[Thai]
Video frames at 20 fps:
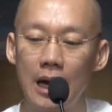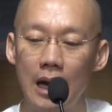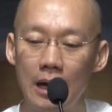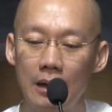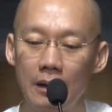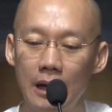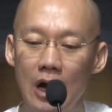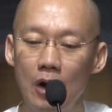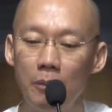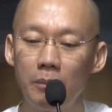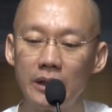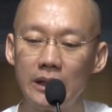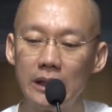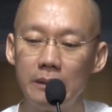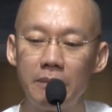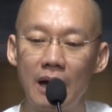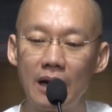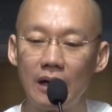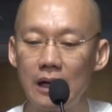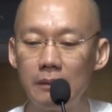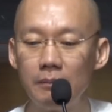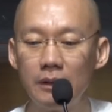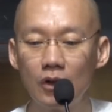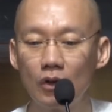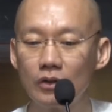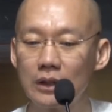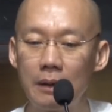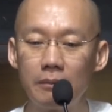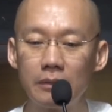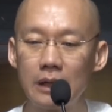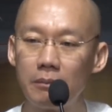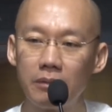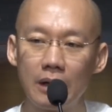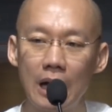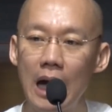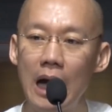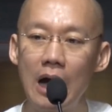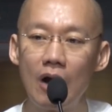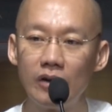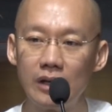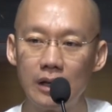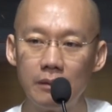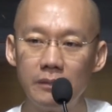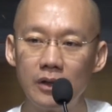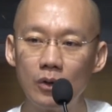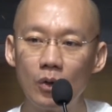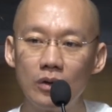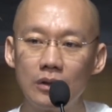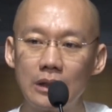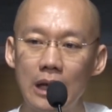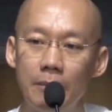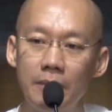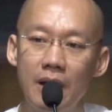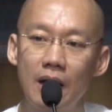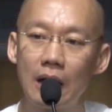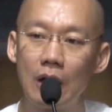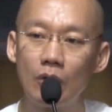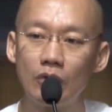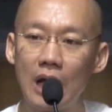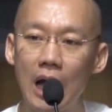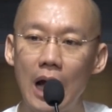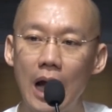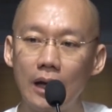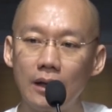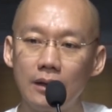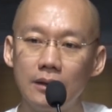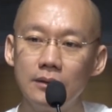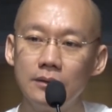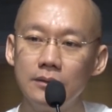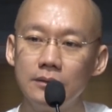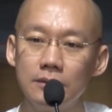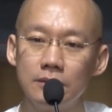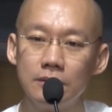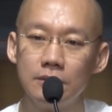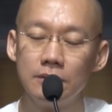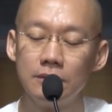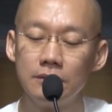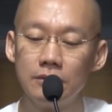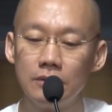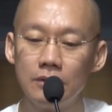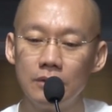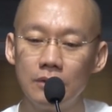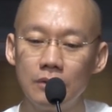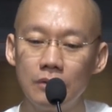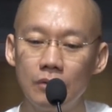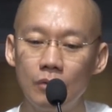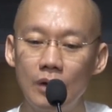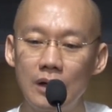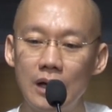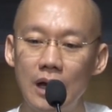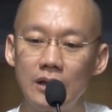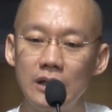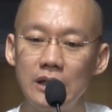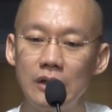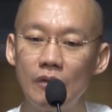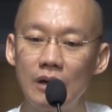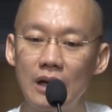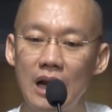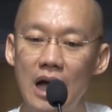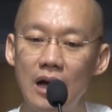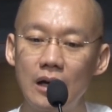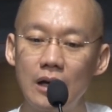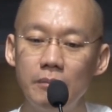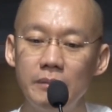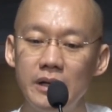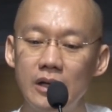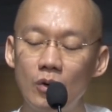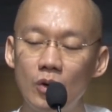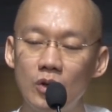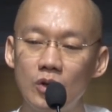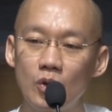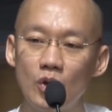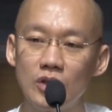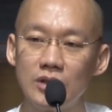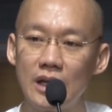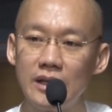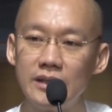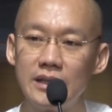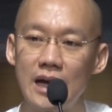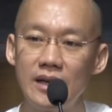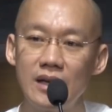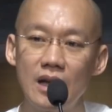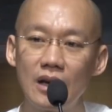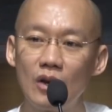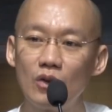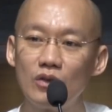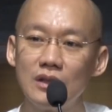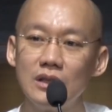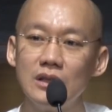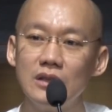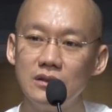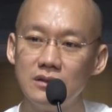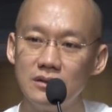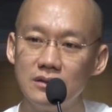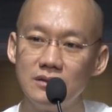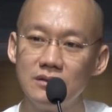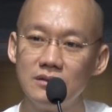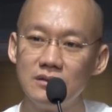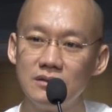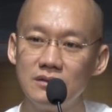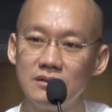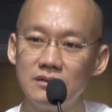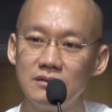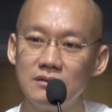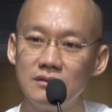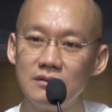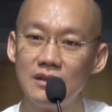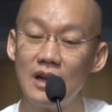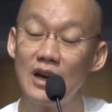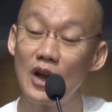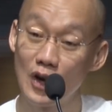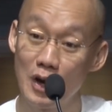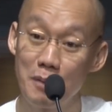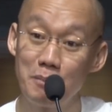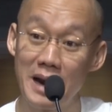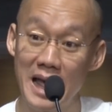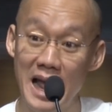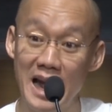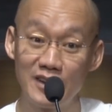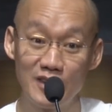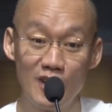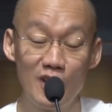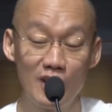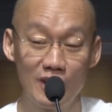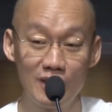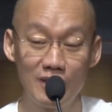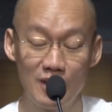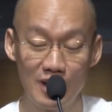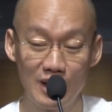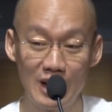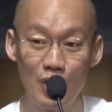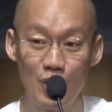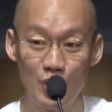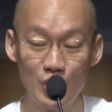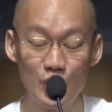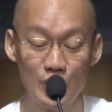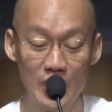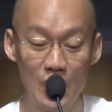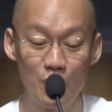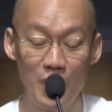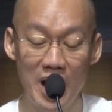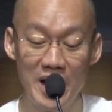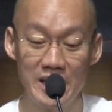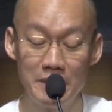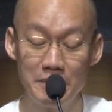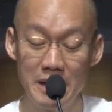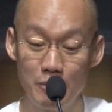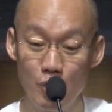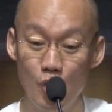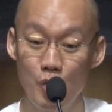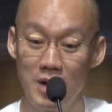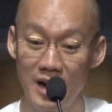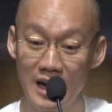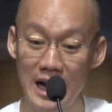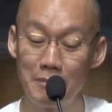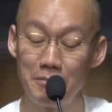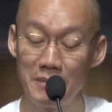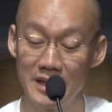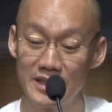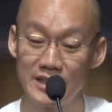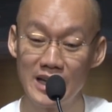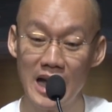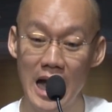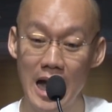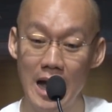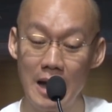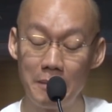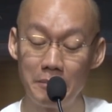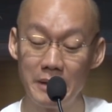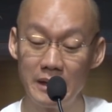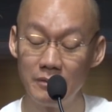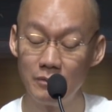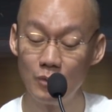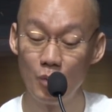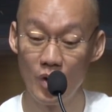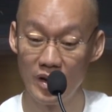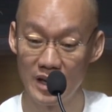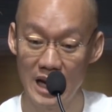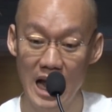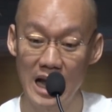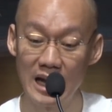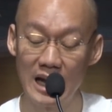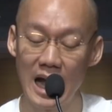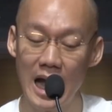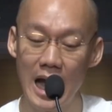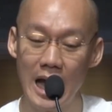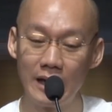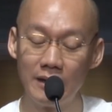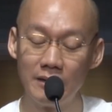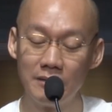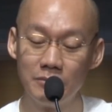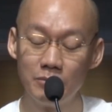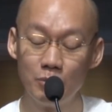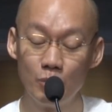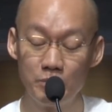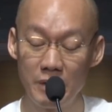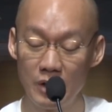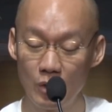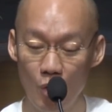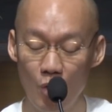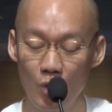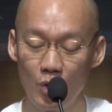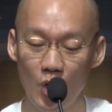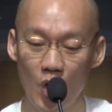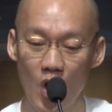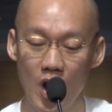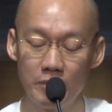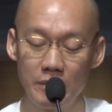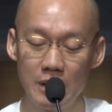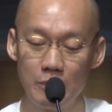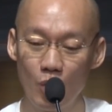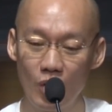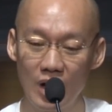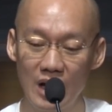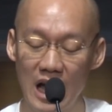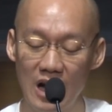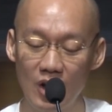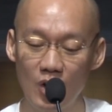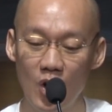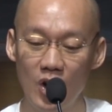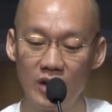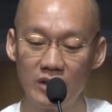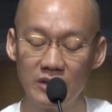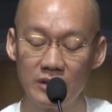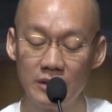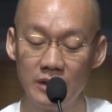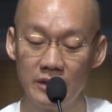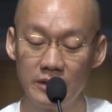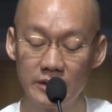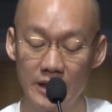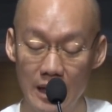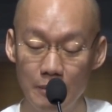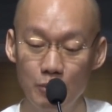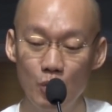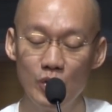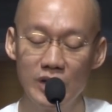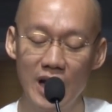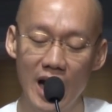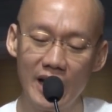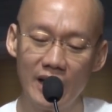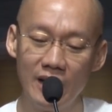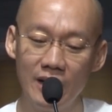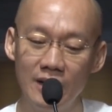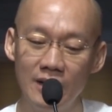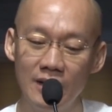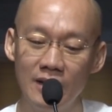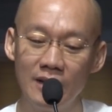มาเข้าปฏิบัติแล้วไม่ต้องทำกับข้าวเนี่ยมีคนทำให้เราทาน เวลาถึงเวลาก็มีคนกดสัญญาณให้เราตื่นแล้วเราก็แปลกเนะเราอยู่ในวัยที่เป็นผู้บังคับบัญชา เป็นหัวหน้างาน เป็นองค์กร เป็นบุคลากรชั้นผู้ใหญ่